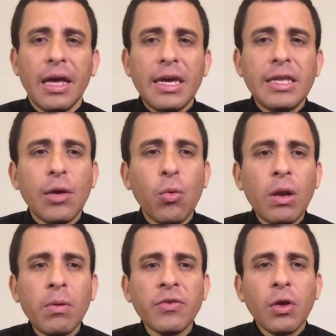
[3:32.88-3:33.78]
y te
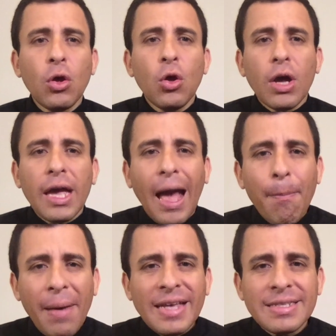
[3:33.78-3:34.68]
vuelves
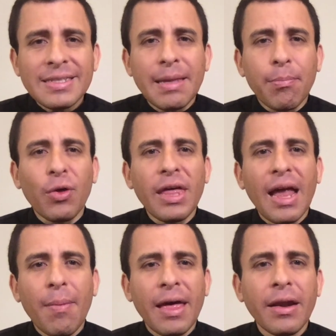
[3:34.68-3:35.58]
capaz de poder
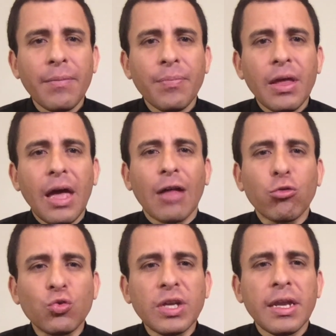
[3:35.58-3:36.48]
amar a
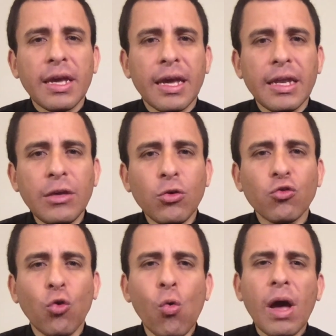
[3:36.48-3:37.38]
tus seres queridos
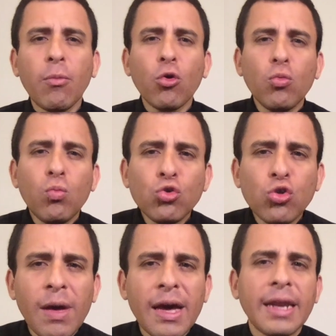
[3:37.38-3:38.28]
con un amor mucho
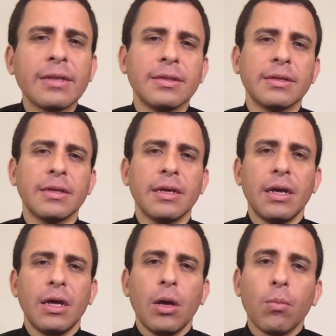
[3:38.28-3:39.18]
más grande.
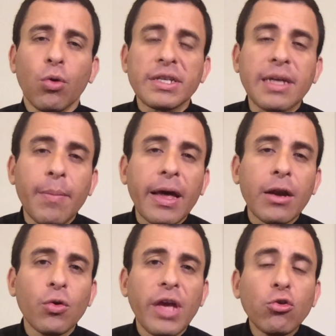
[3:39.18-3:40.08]
Puedes
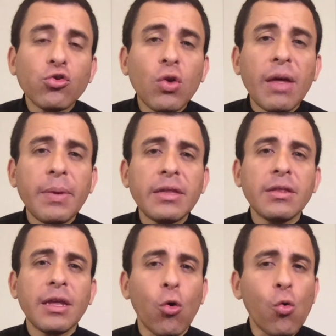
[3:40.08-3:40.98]
amarlos ya no
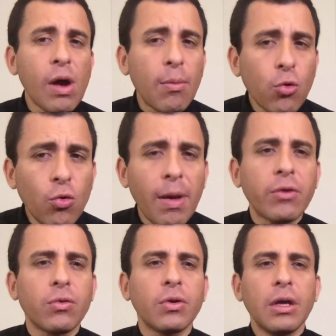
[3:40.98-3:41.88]
solamente con un amor humano,